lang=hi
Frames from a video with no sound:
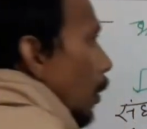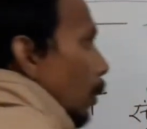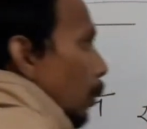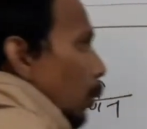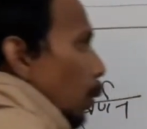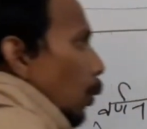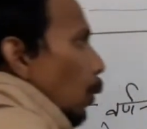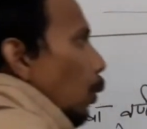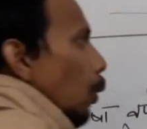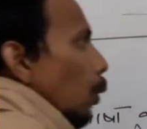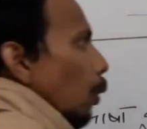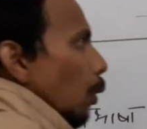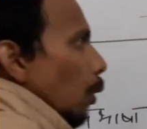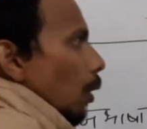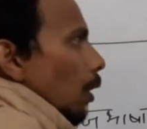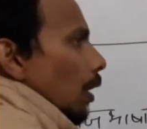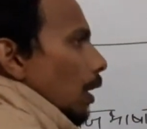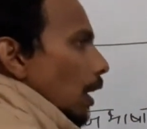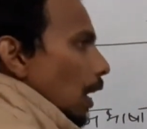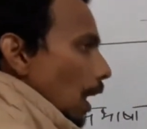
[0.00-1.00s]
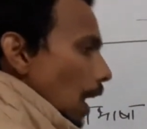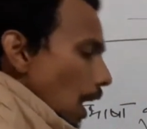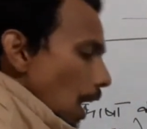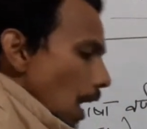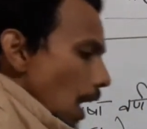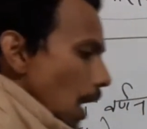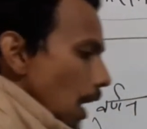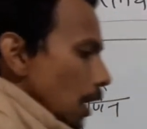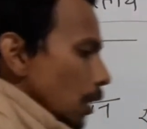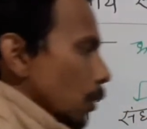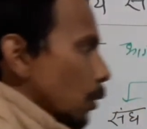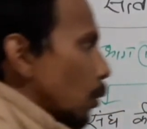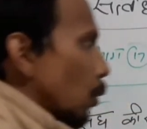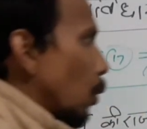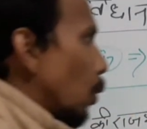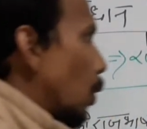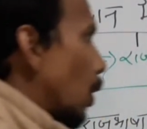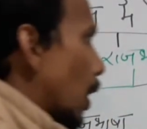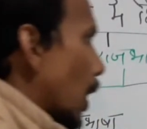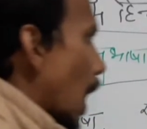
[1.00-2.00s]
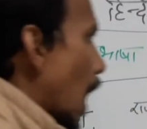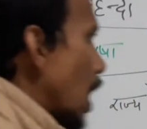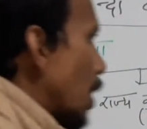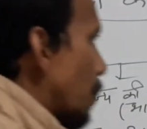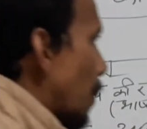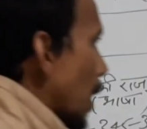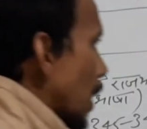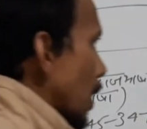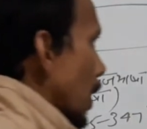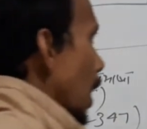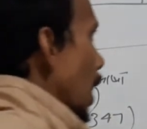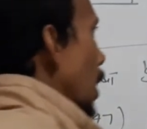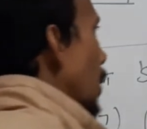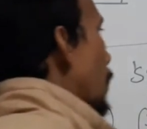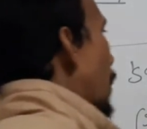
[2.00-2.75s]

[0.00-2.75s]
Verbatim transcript: तो जो राजभाषा है